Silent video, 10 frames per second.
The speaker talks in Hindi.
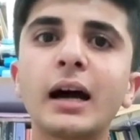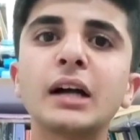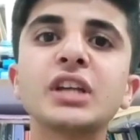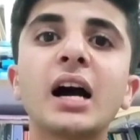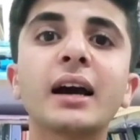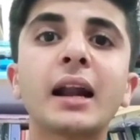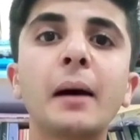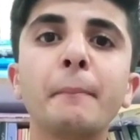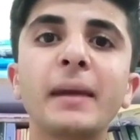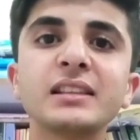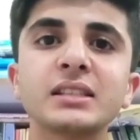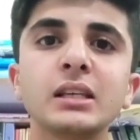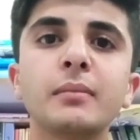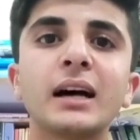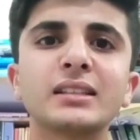अच्छा अगर हम मैथ्स
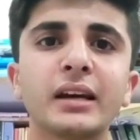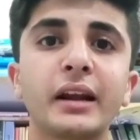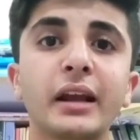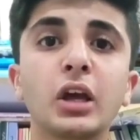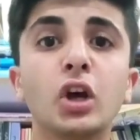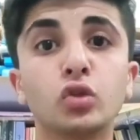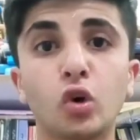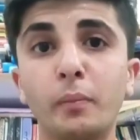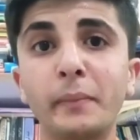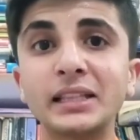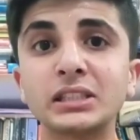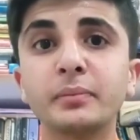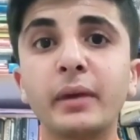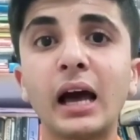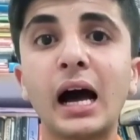की बात करें तो मैथ्स
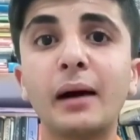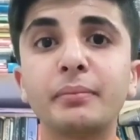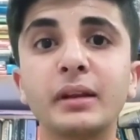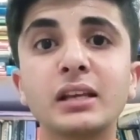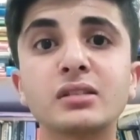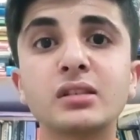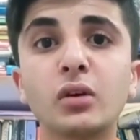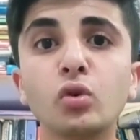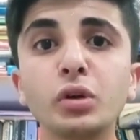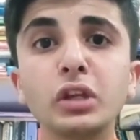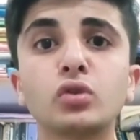में आपने ज़रूरी